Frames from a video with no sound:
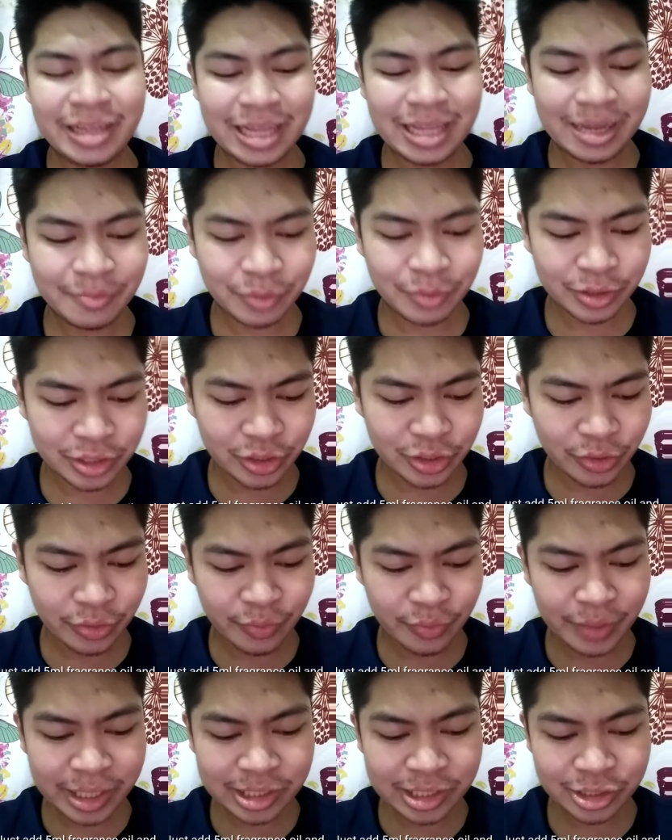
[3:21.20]
Tapos
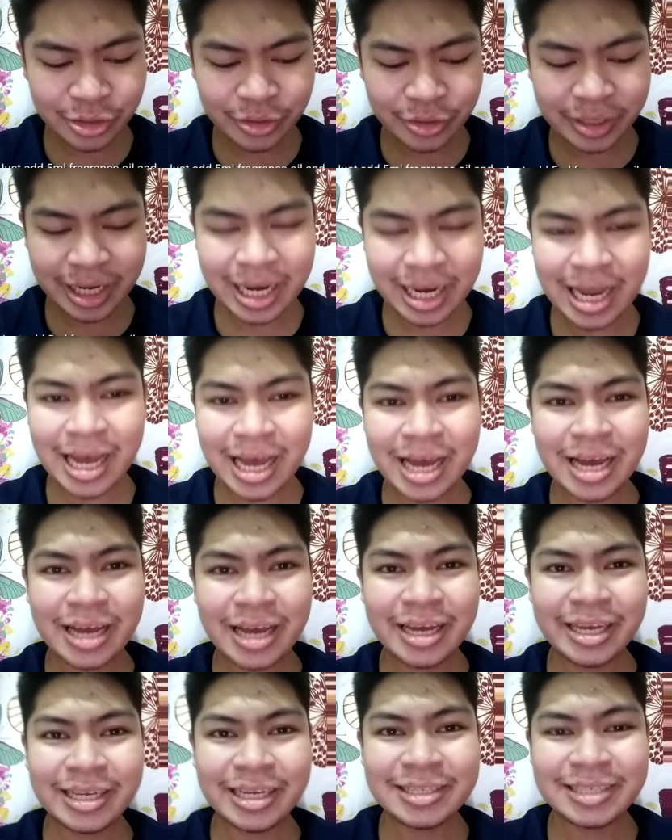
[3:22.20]
yung mixture
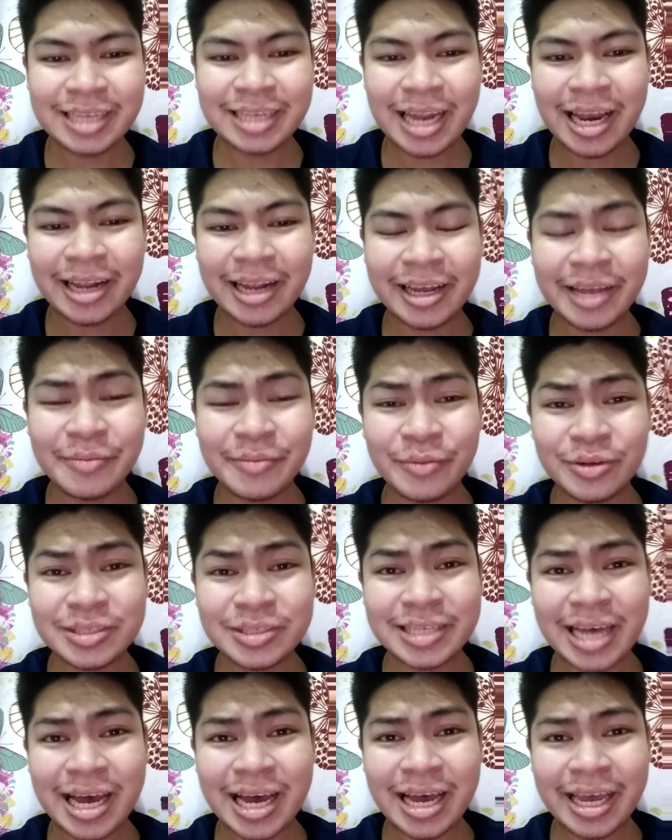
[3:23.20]
nila is ilalagay mo
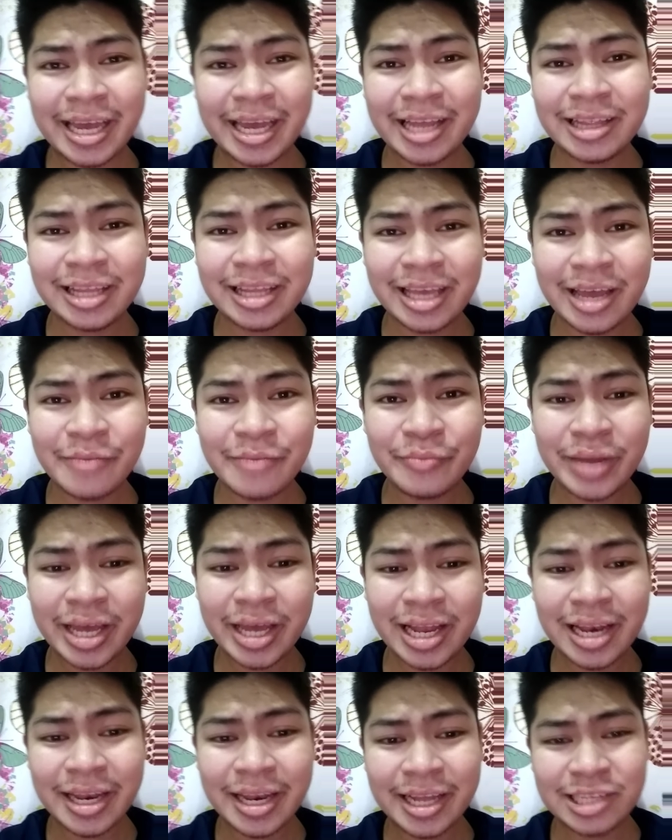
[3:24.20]
sa 80
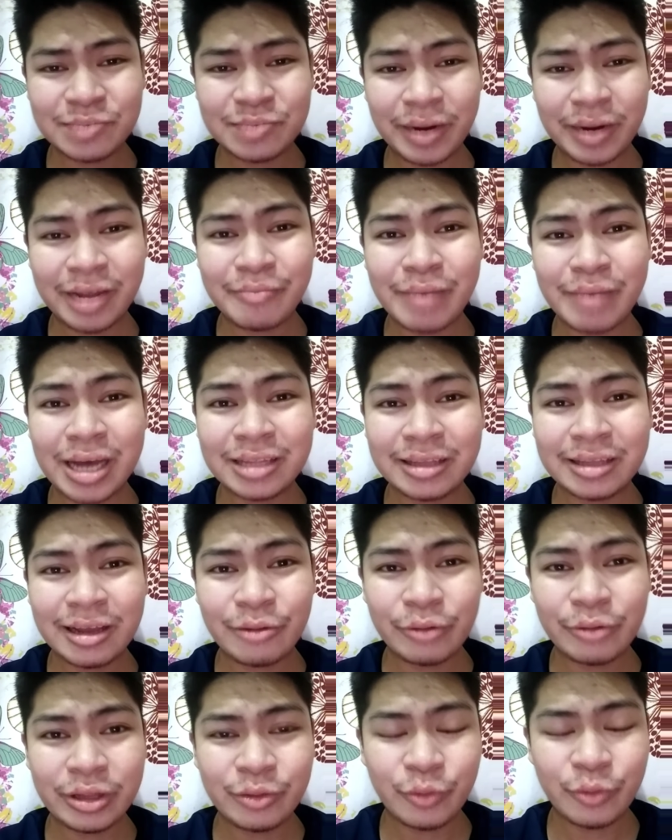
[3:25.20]
ml na spray
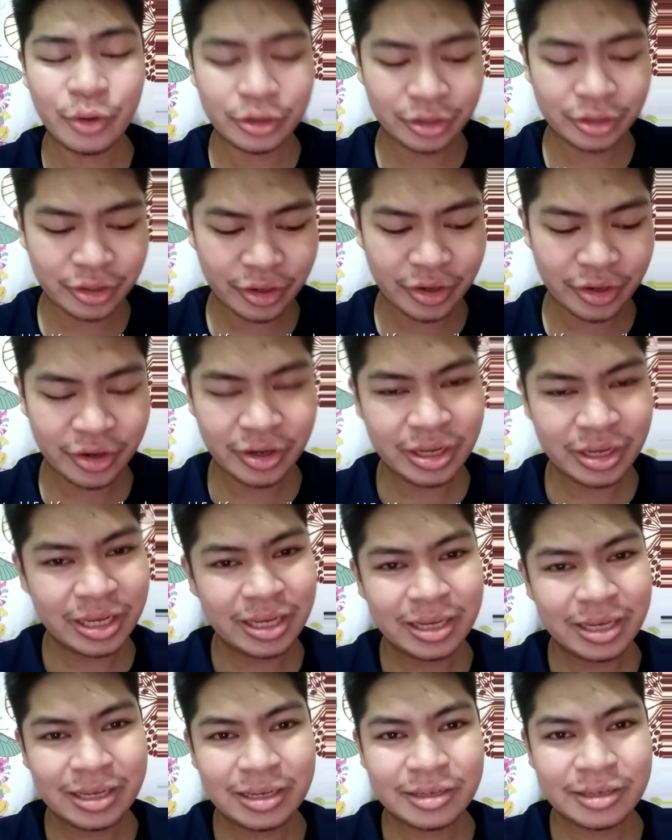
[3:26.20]
bottle with water.
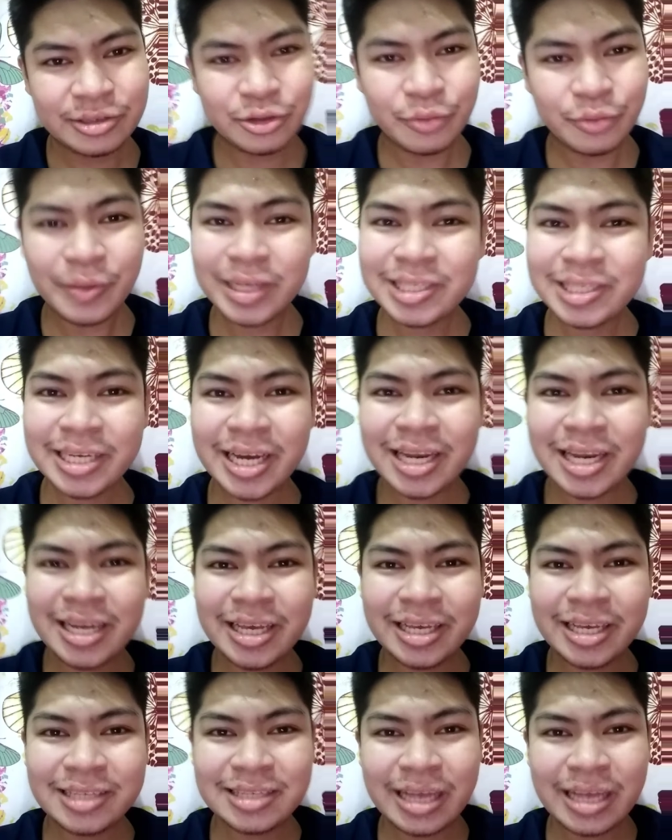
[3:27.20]
So
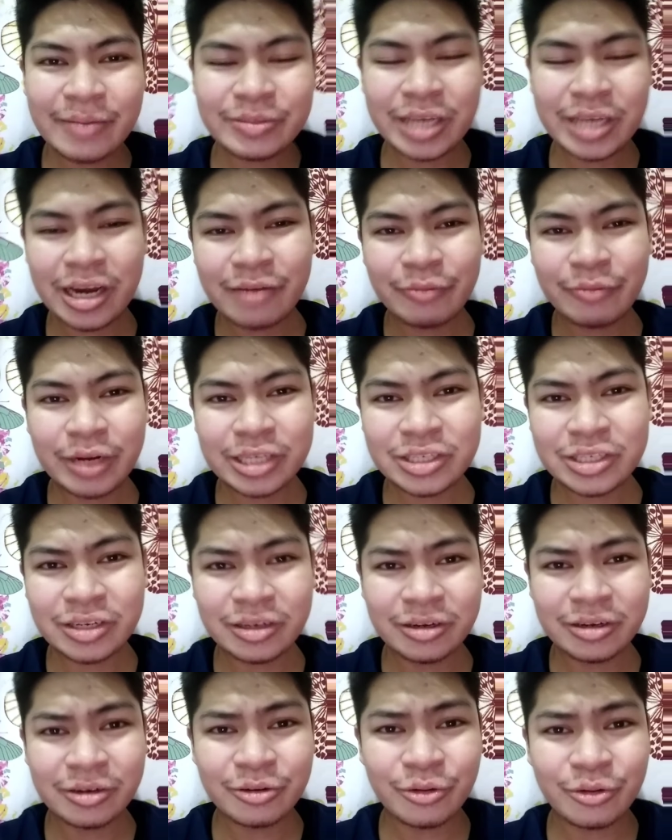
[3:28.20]
basically, same sa air
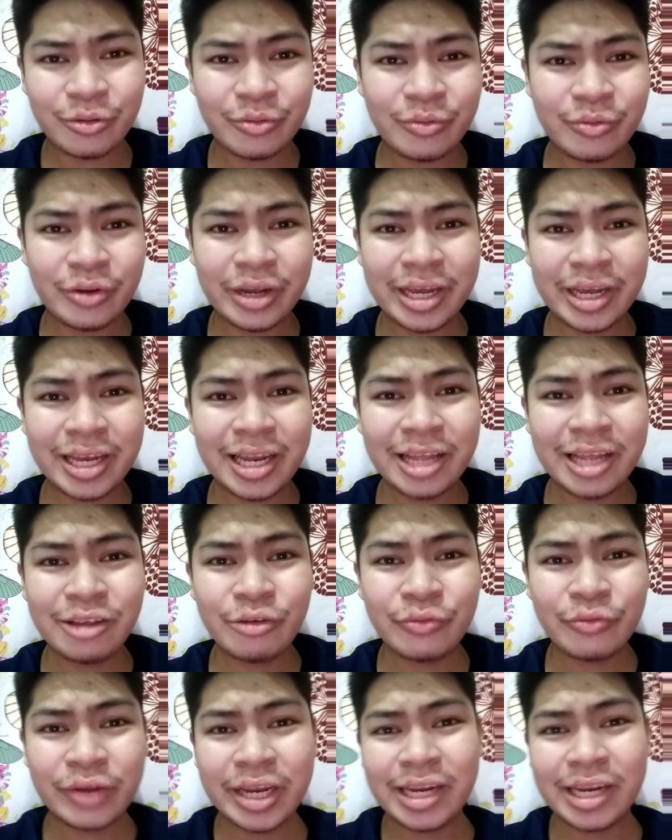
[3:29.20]
freshener, kung ilan
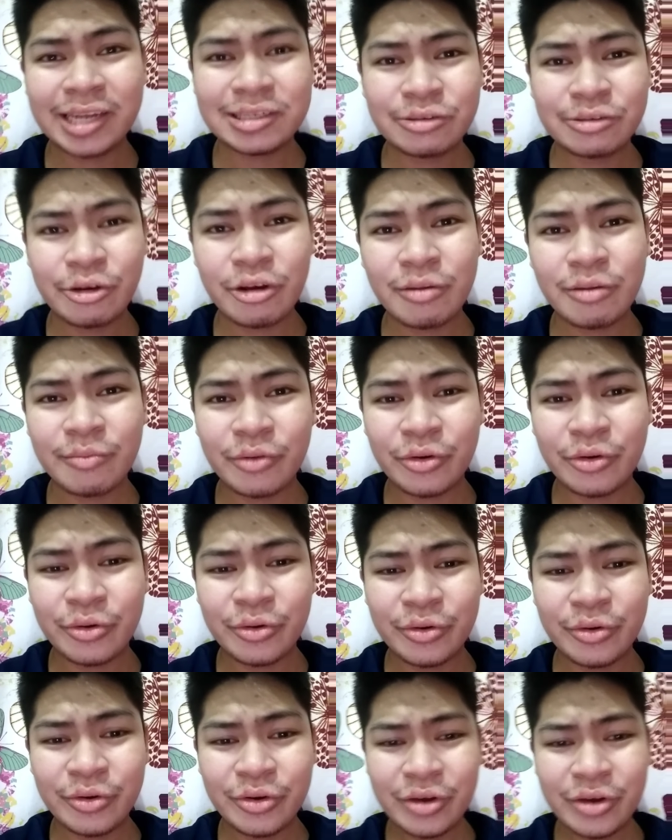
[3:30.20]
yung fragrance oil
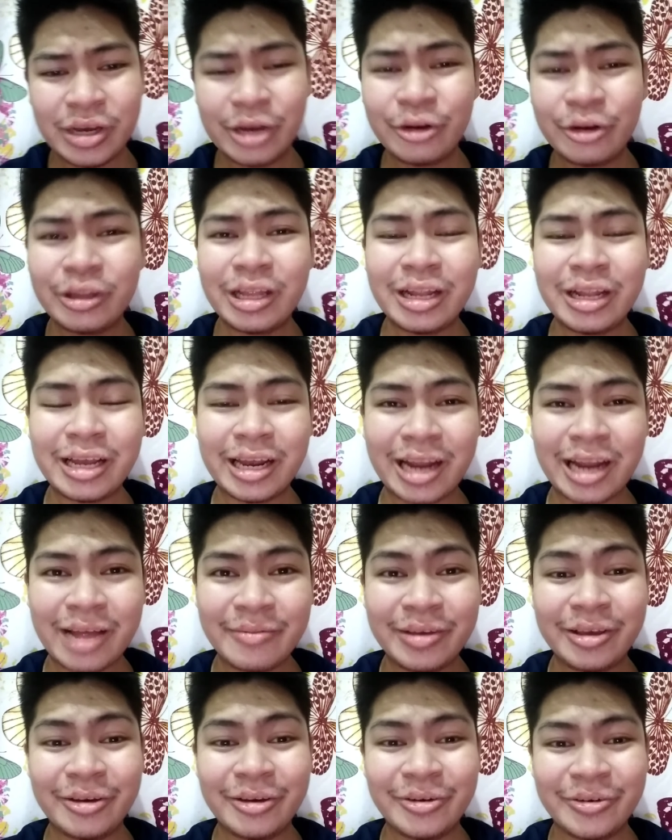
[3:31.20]
mo, ganun din
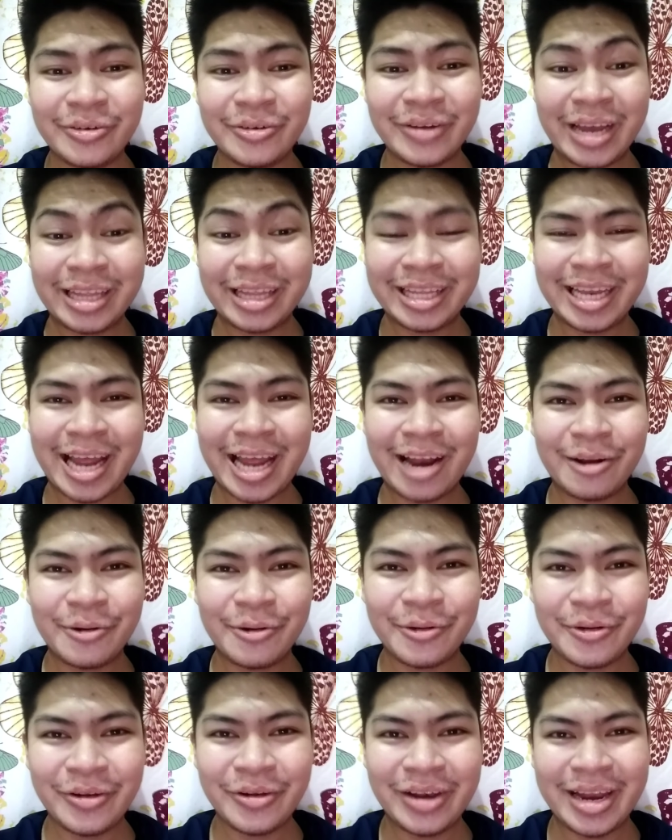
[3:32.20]
karami yung ethyl
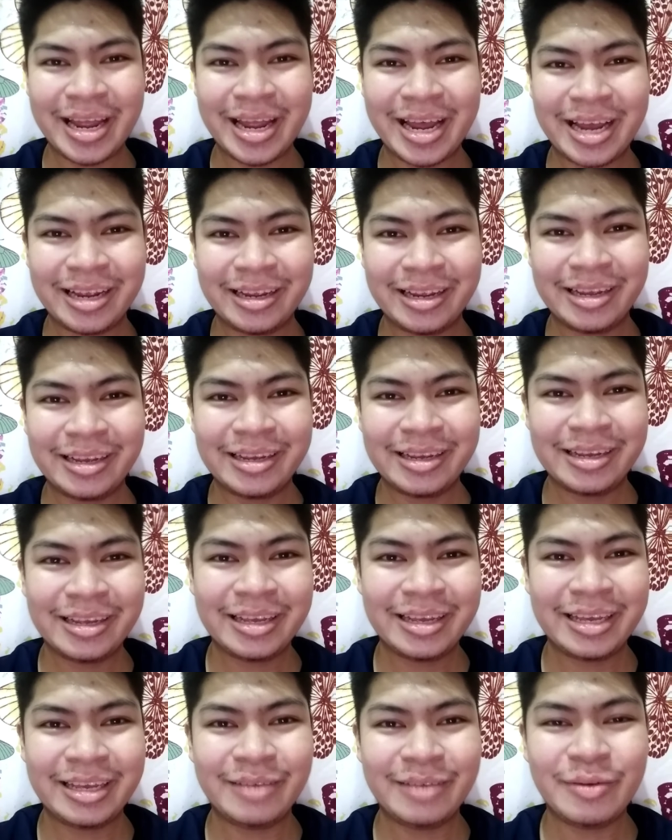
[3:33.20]
alcohol na
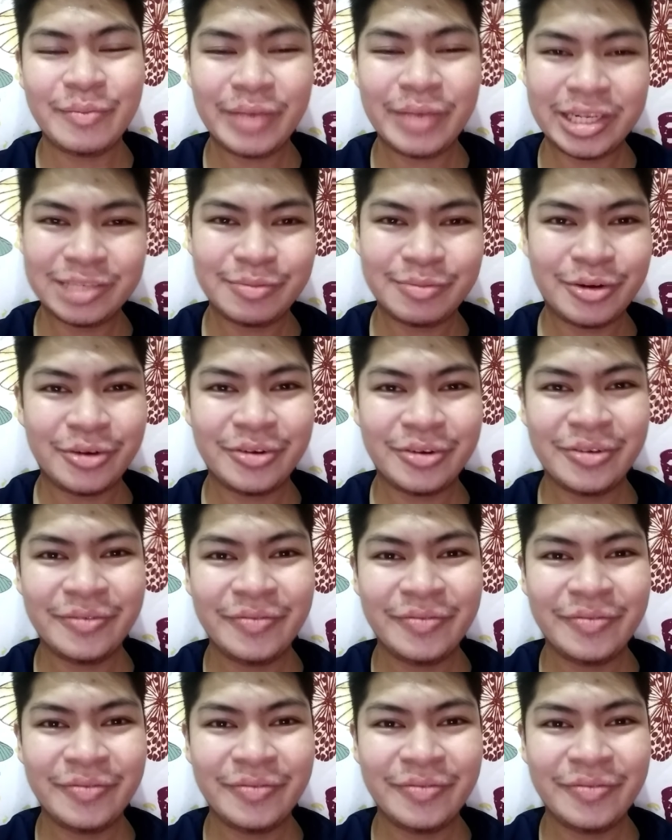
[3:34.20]
imimix mo.